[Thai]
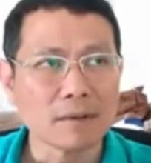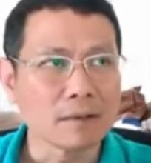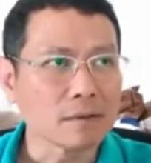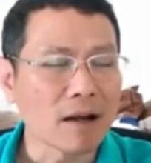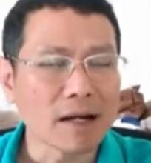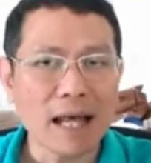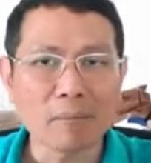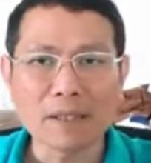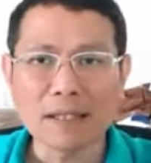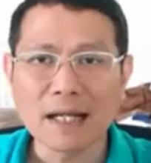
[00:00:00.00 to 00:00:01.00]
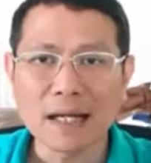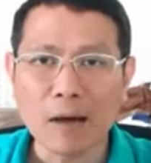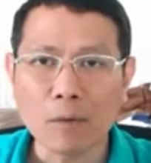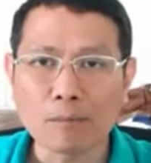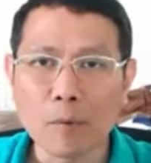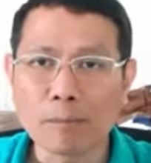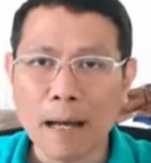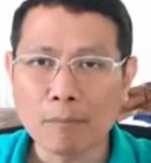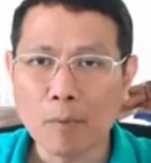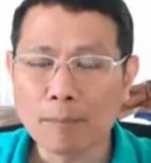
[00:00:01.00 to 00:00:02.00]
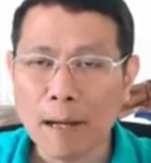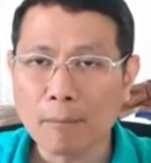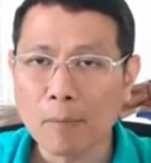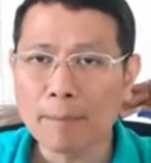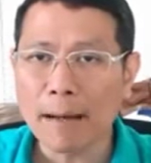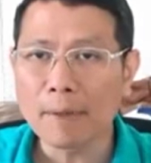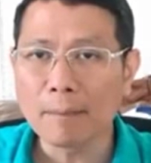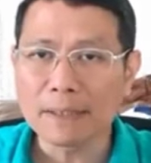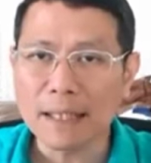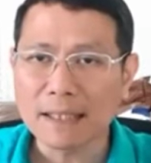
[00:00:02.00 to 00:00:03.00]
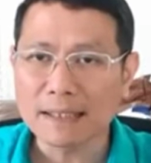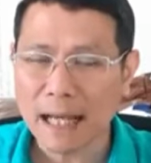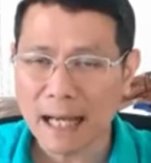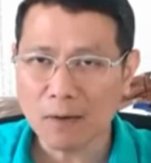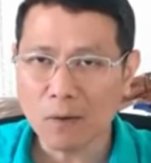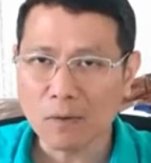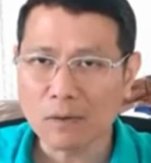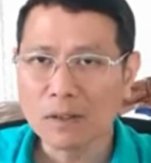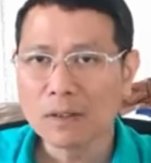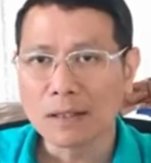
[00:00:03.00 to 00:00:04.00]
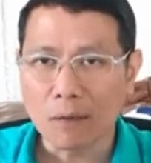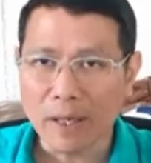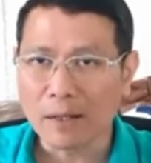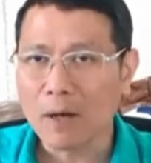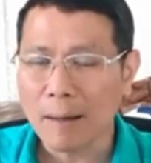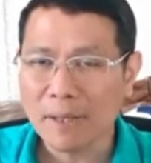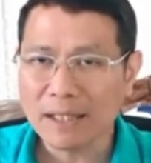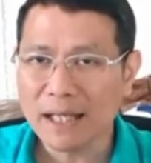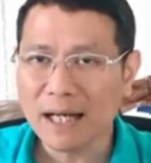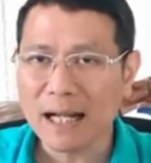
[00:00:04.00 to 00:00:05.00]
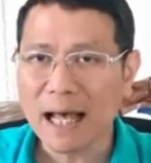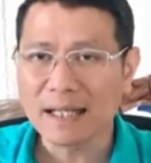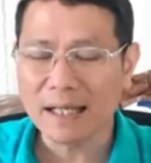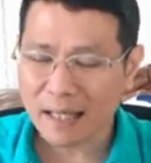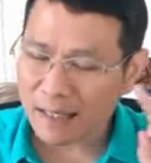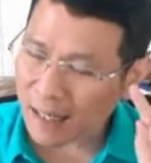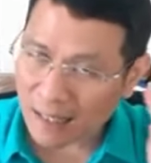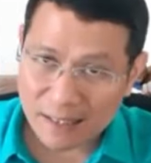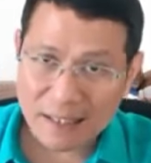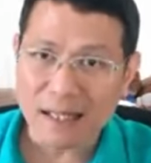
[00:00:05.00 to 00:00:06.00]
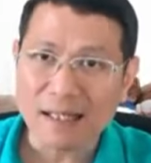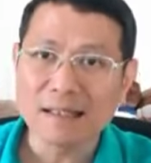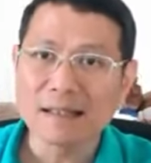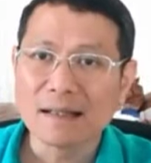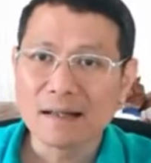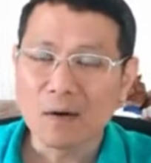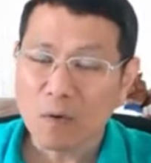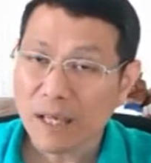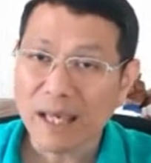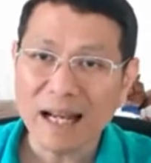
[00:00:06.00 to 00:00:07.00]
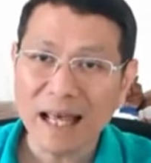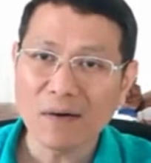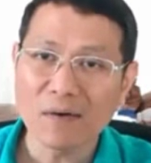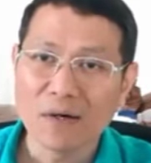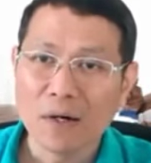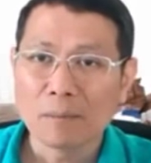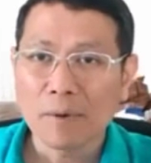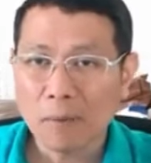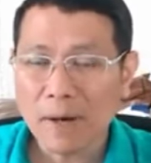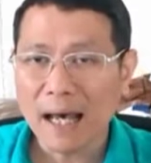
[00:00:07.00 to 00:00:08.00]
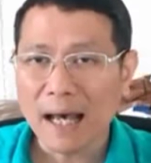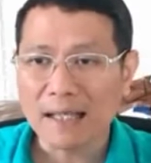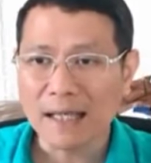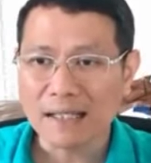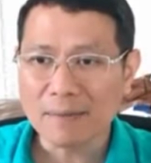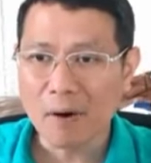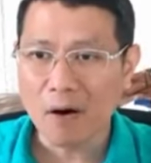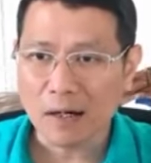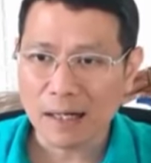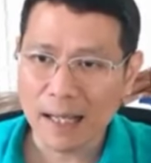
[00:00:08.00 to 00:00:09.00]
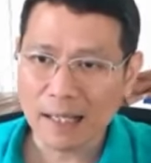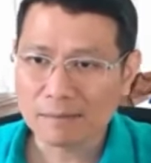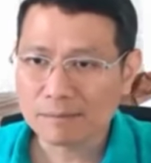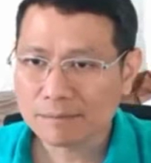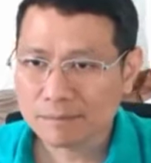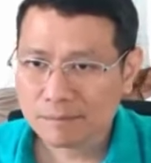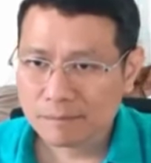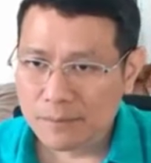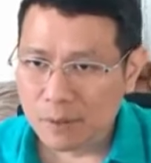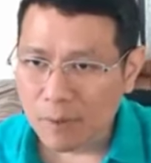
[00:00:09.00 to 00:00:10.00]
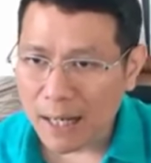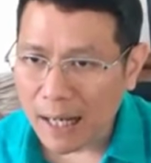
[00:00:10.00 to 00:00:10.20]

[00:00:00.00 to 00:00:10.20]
ตอนแรกมันเต้นเร็วปุ๊บปั๊บปุ๊บปั๊บปุ๊บปั๊บแล้วมันเต้นช้าลง เราเห็นความไม่เที่ยงได้เนี่ย อันเนี้ย โอเคแล้ว เพราะว่าอย่างที่บอกนะ ว่า